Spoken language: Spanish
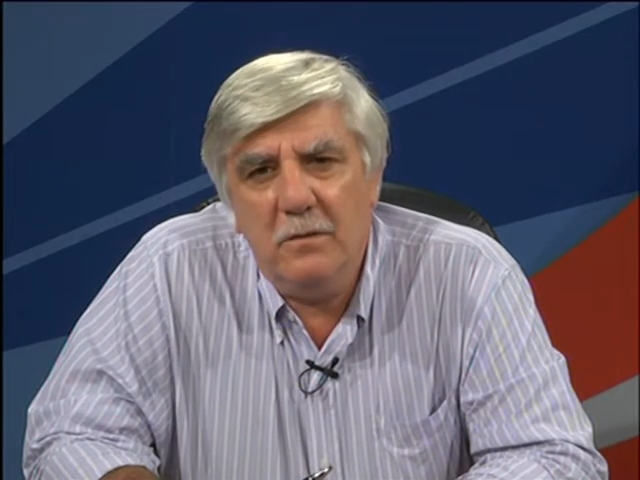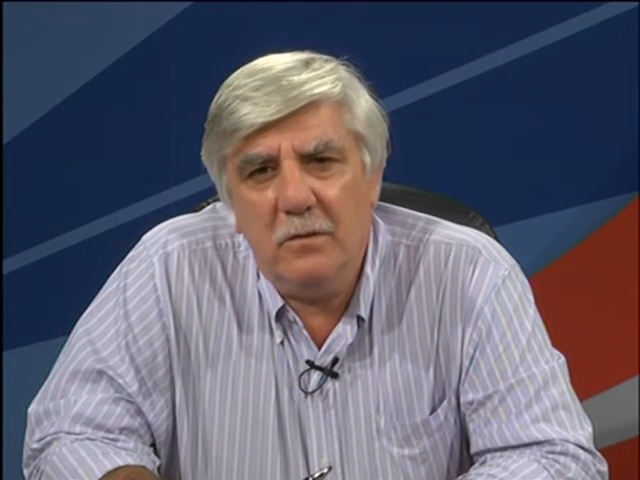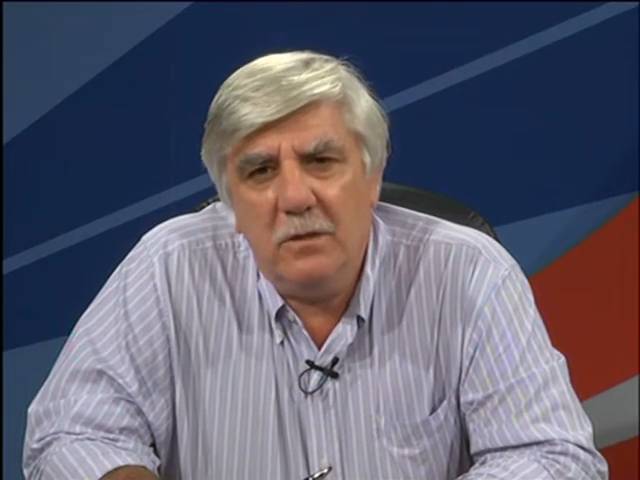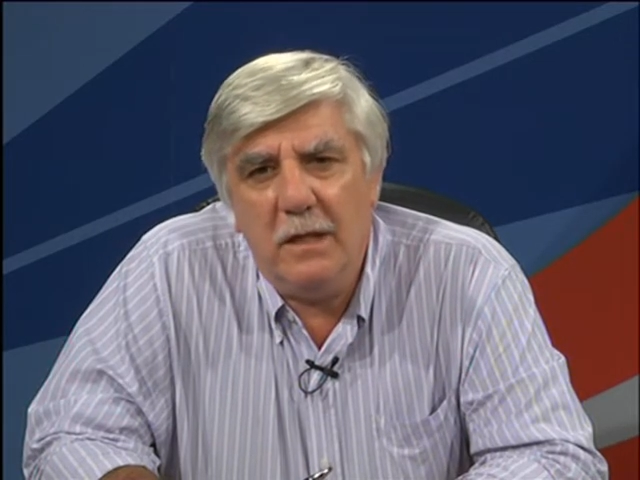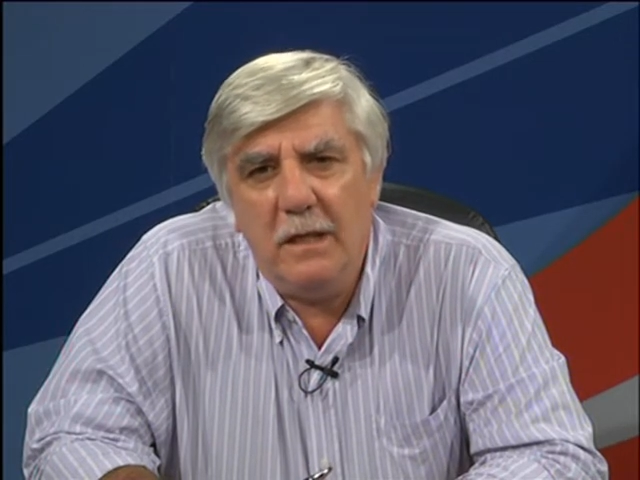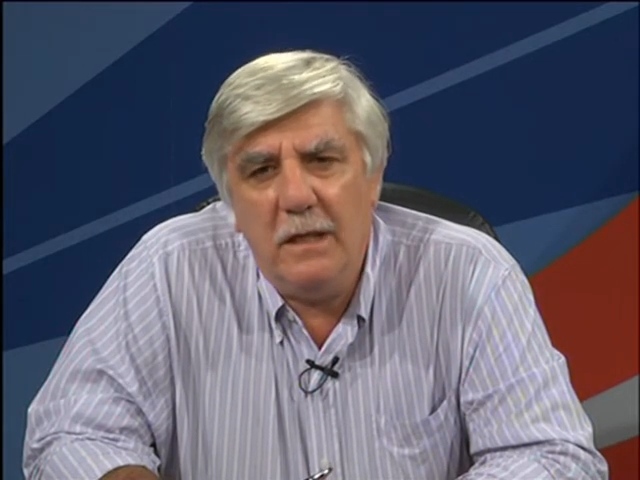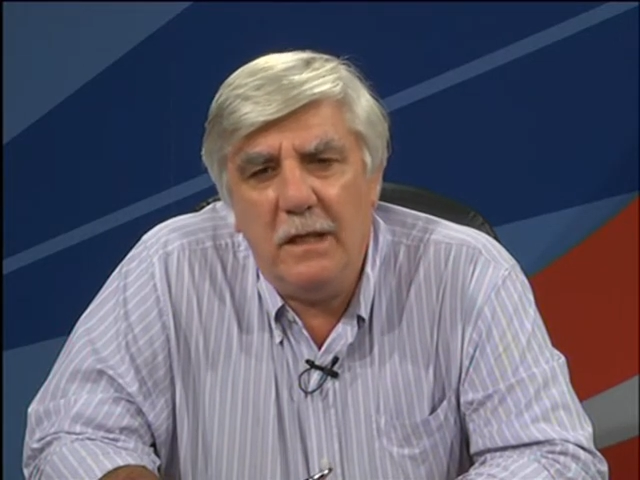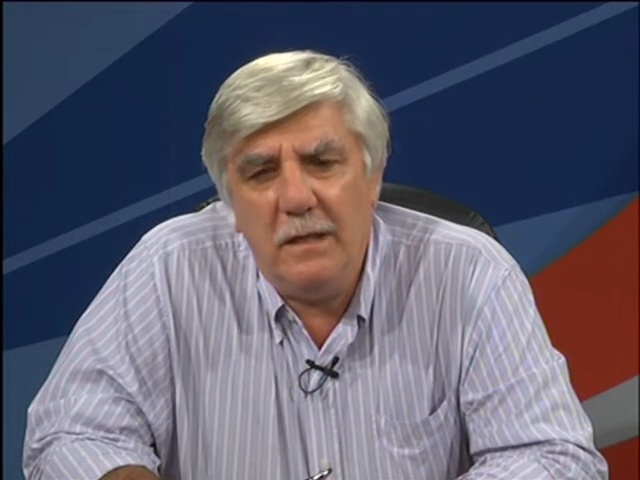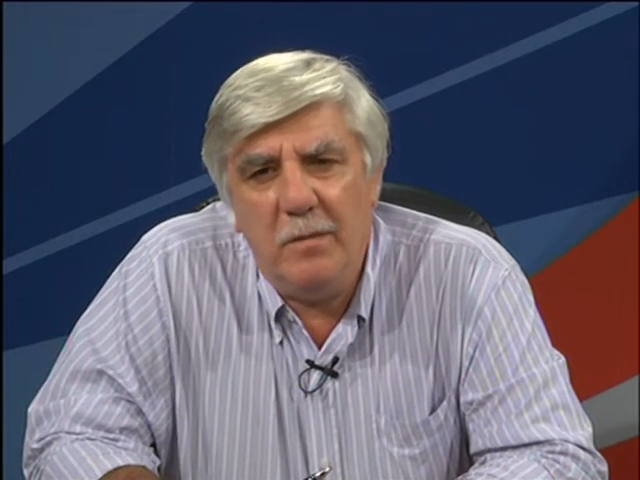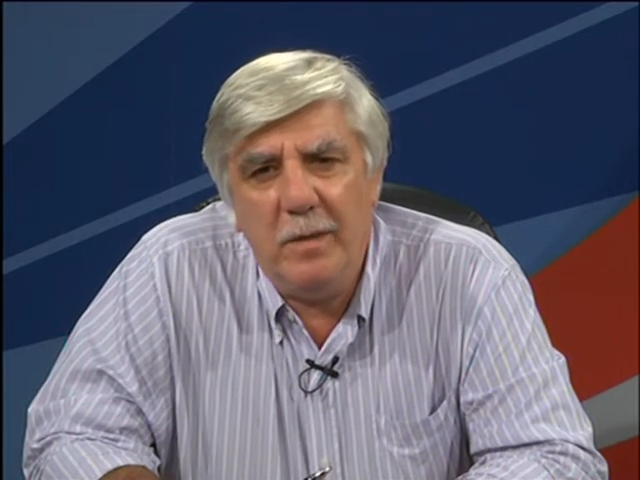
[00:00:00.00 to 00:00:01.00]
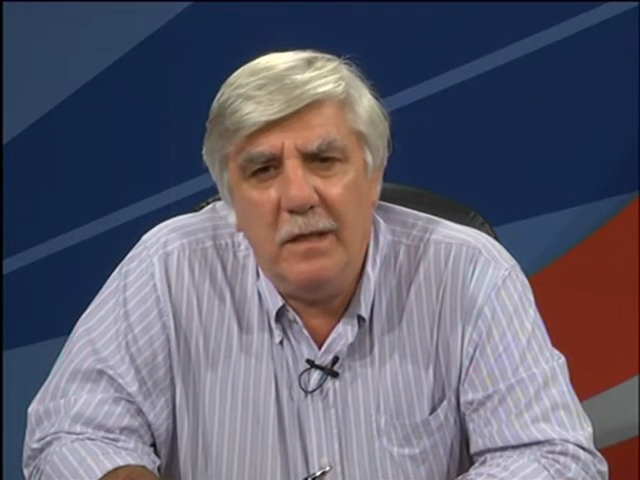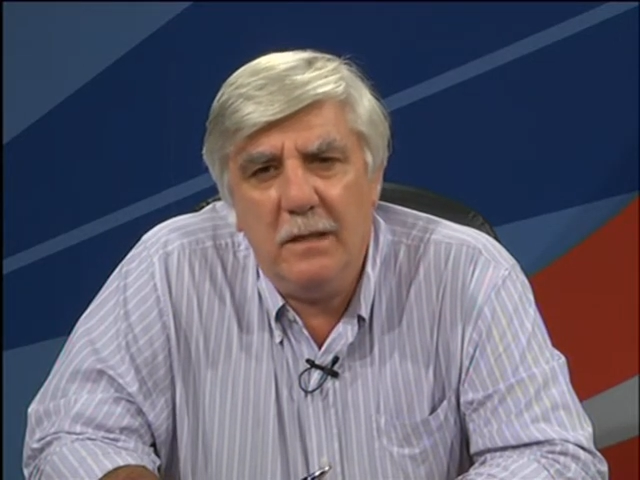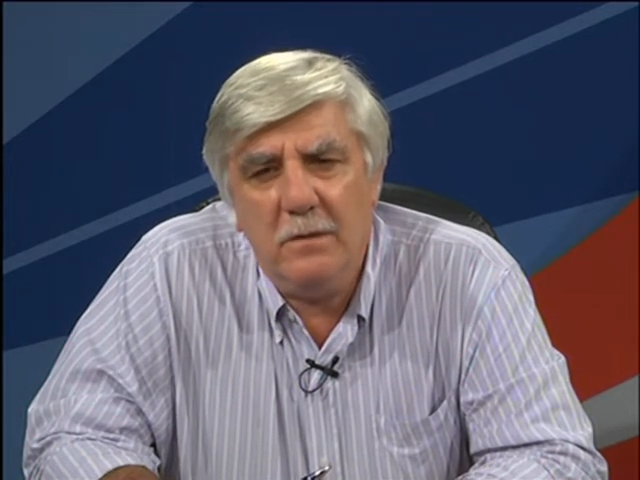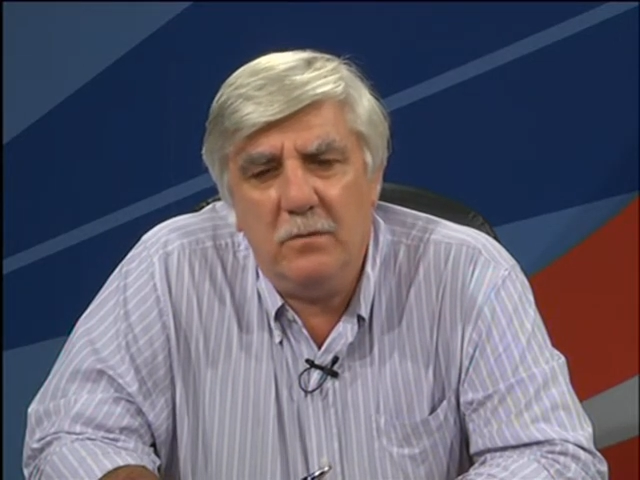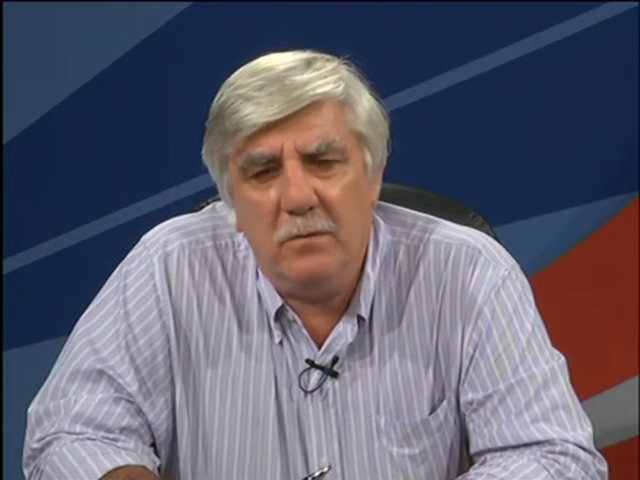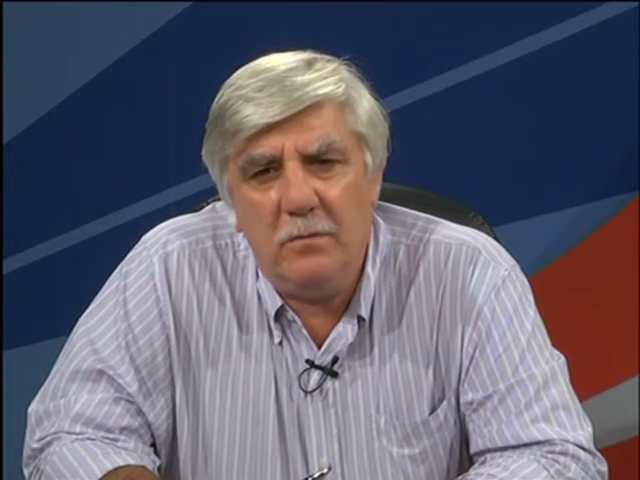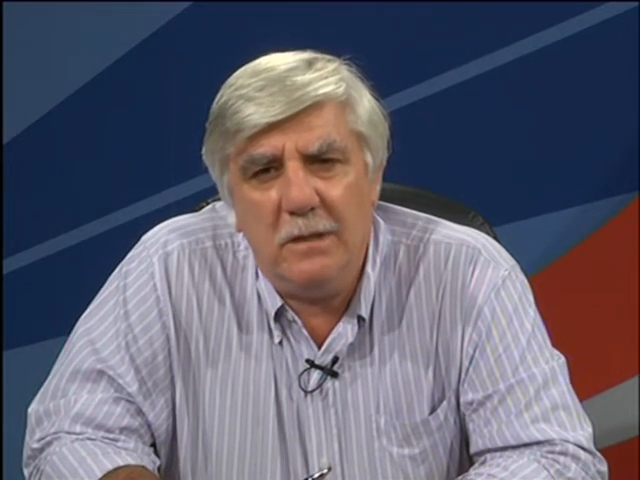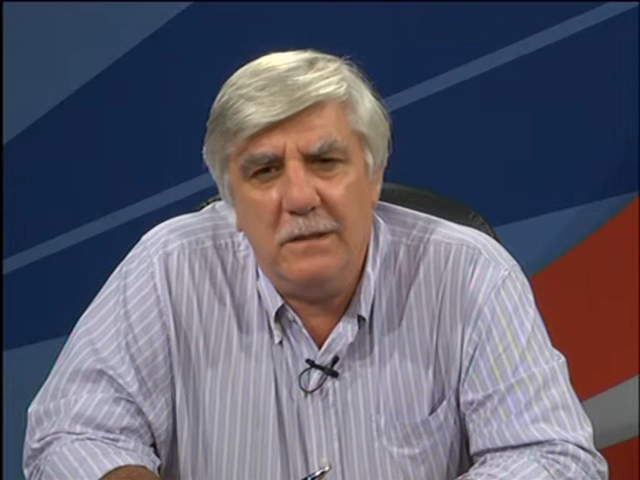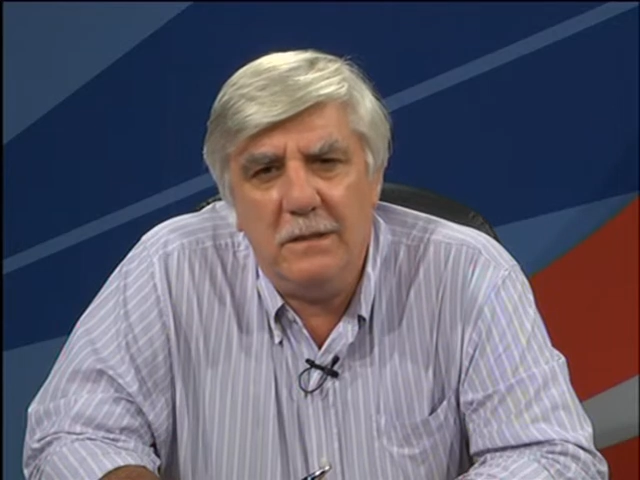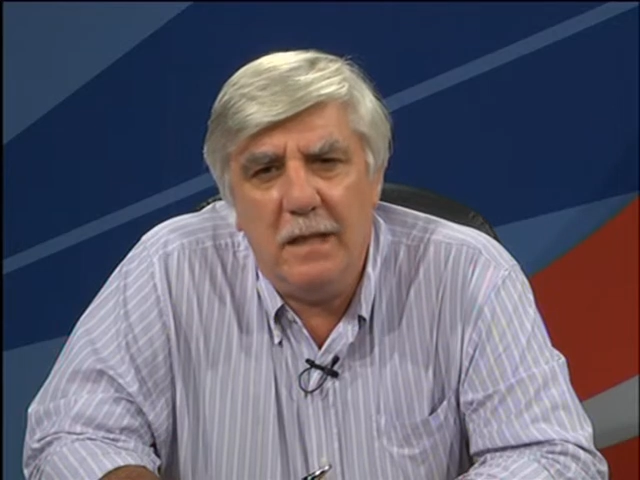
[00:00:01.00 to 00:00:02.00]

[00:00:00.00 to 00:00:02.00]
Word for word: dos esquinas típicas, con sus calles